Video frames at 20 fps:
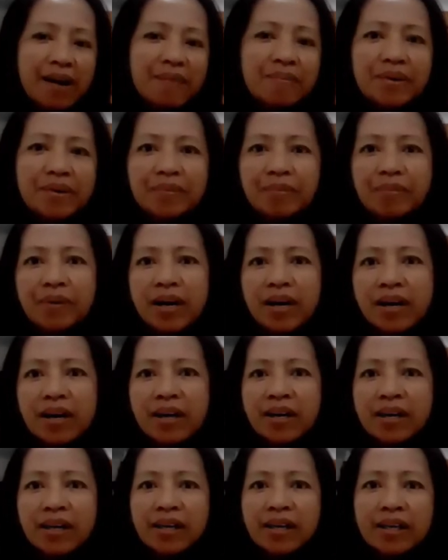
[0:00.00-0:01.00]
Happy
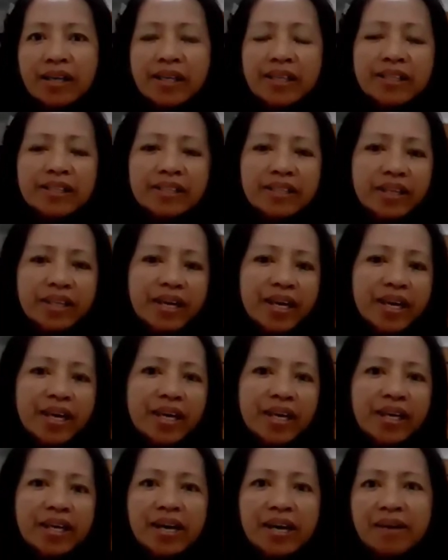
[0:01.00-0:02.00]

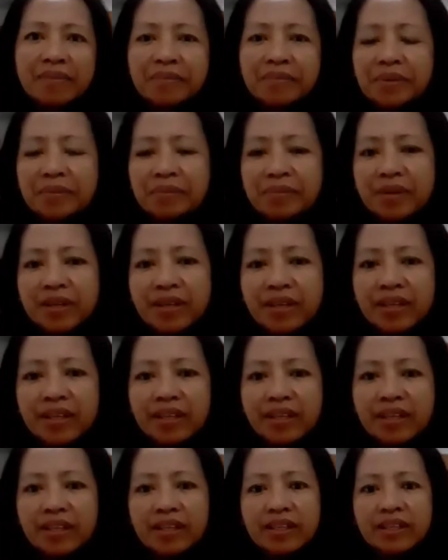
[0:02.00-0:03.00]
birthday, happy
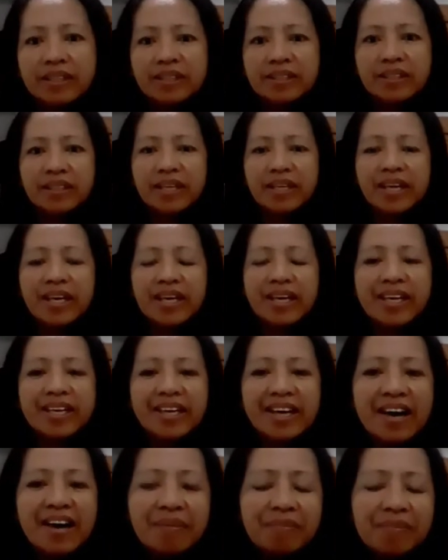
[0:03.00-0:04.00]
birthday,
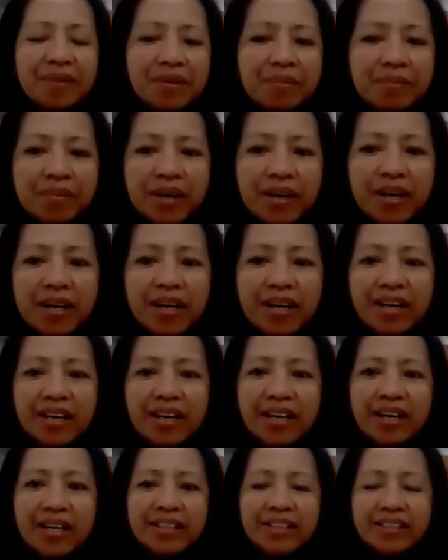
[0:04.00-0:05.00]
happy
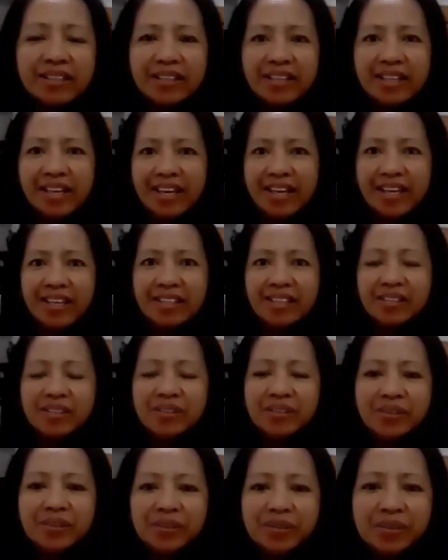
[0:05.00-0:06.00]
birthday
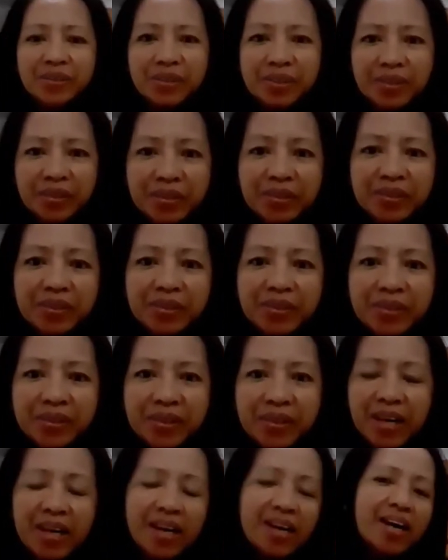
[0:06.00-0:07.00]
to
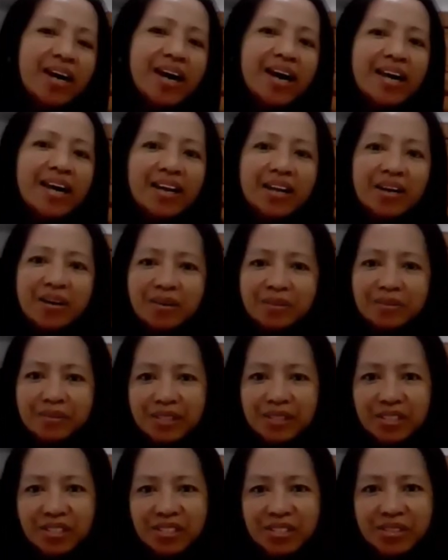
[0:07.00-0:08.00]
you. Hello,
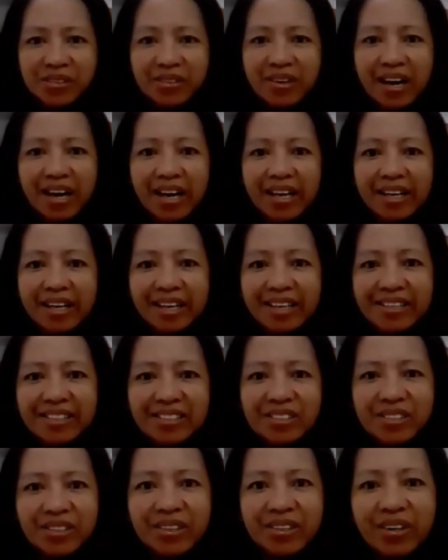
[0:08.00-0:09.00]
Miss Joanne
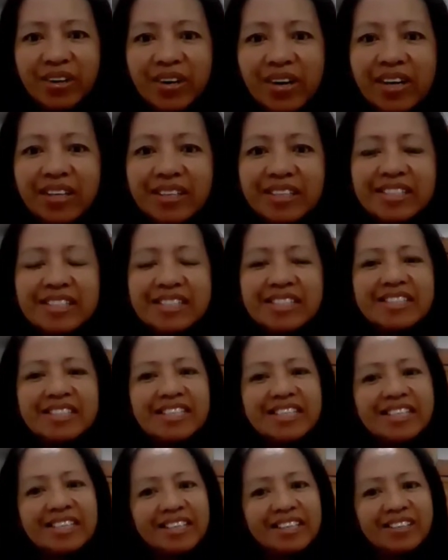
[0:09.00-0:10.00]
and Jo. This
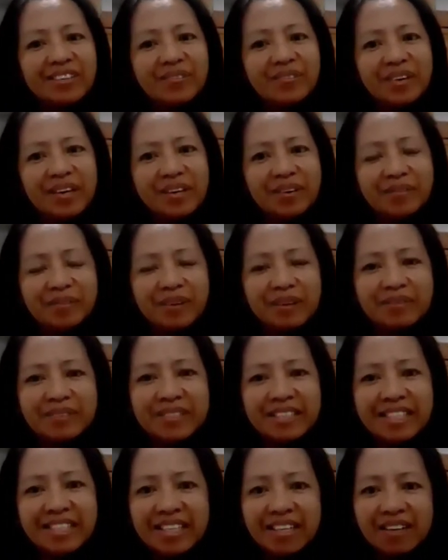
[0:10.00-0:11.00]
is Nida Gromeo
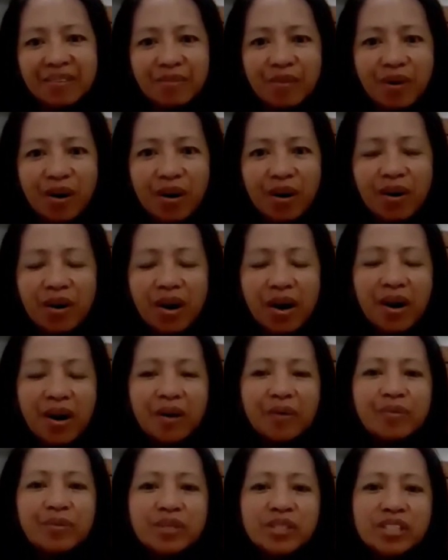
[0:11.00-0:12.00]
from Singapore.
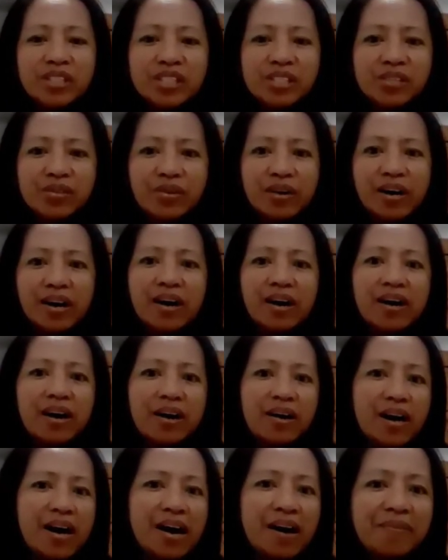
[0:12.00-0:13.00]
Wishing you a
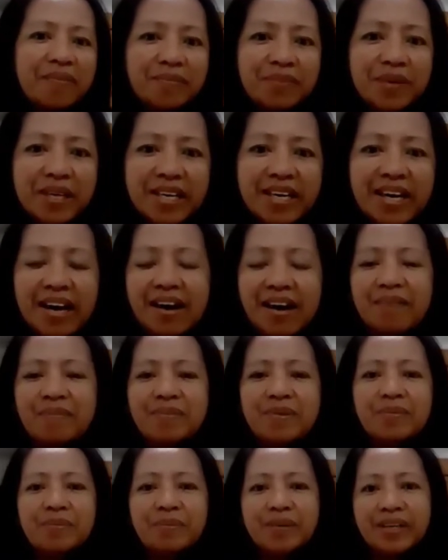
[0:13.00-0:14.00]
happy,
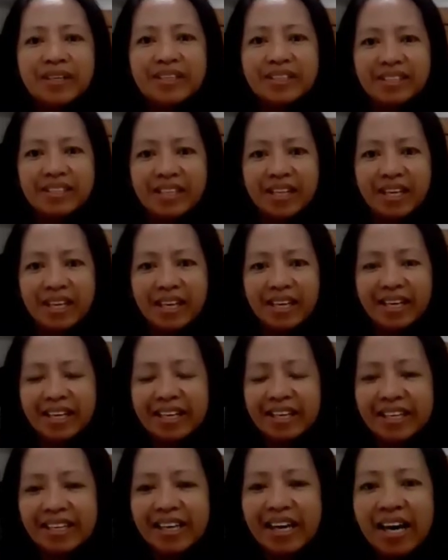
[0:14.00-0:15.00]
happy
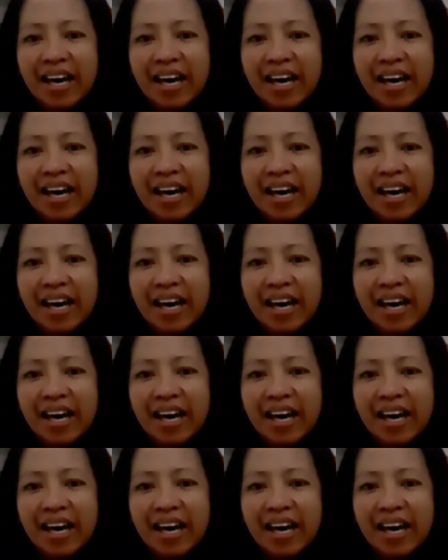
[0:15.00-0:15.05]
birthday.